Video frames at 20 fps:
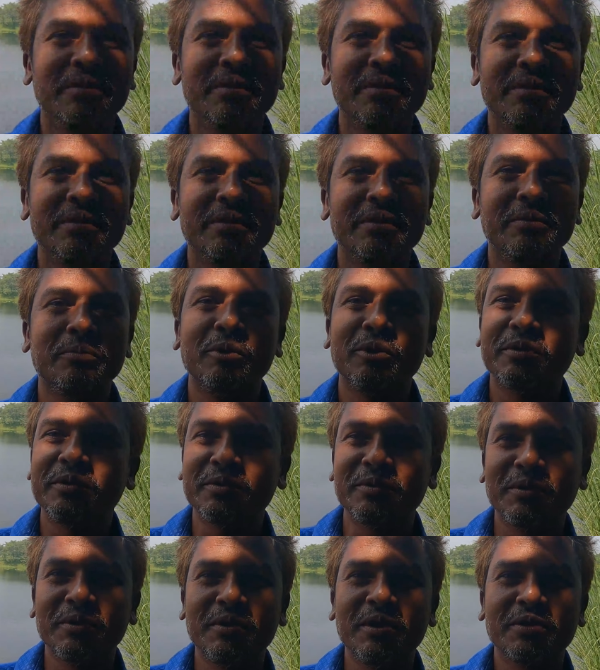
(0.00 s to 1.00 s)
হইতেছে যে
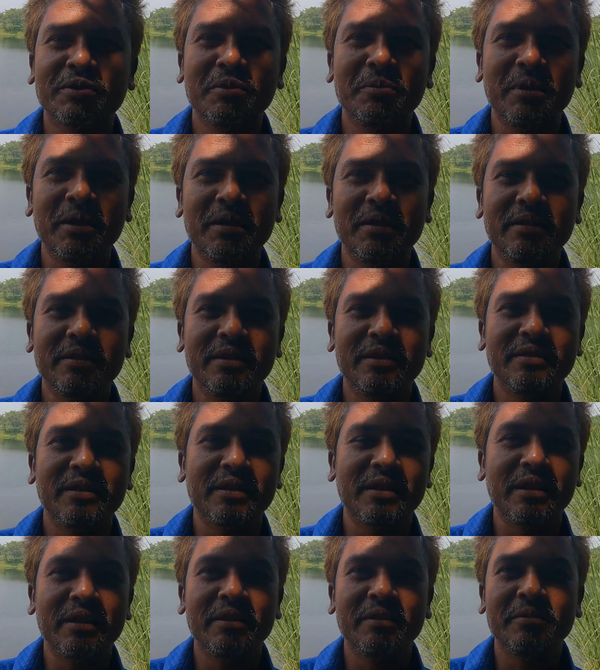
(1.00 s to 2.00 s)
মুক্তিযোদ্ধার সময় এই
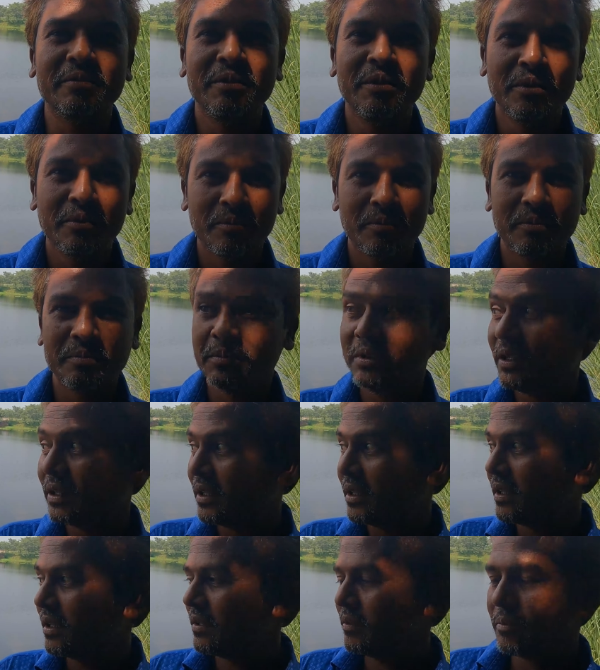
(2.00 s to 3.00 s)
জায়গায়
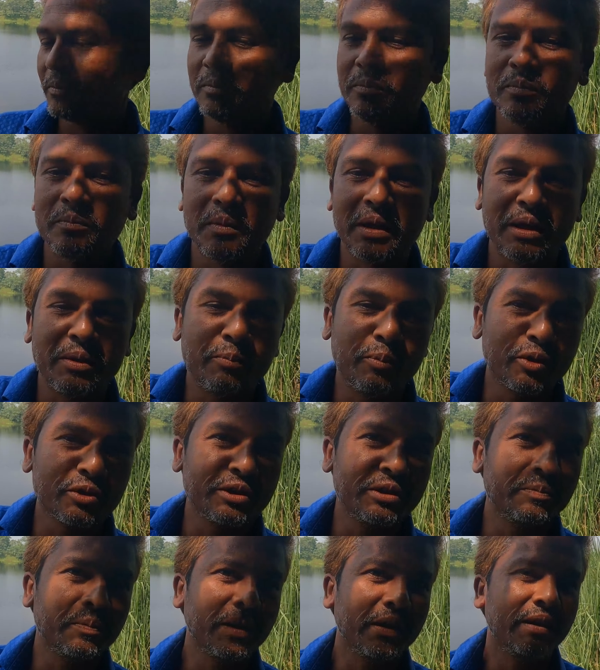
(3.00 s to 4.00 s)
মানে
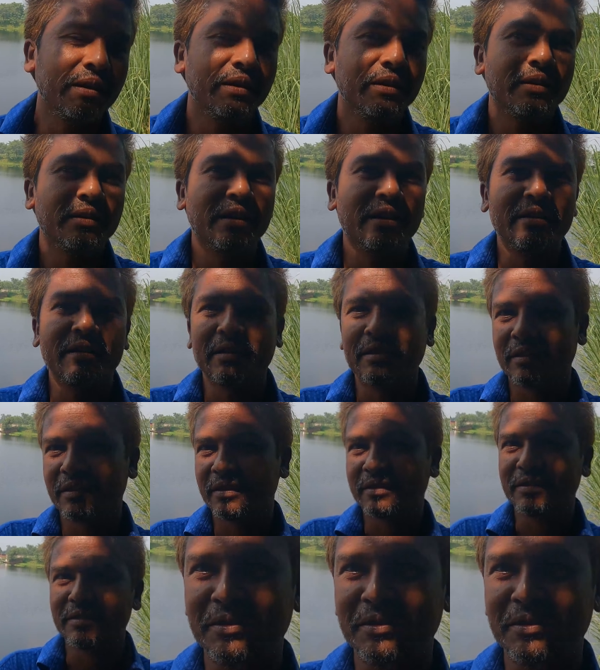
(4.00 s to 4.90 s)
পশ্চিম পারে রাজাকাররা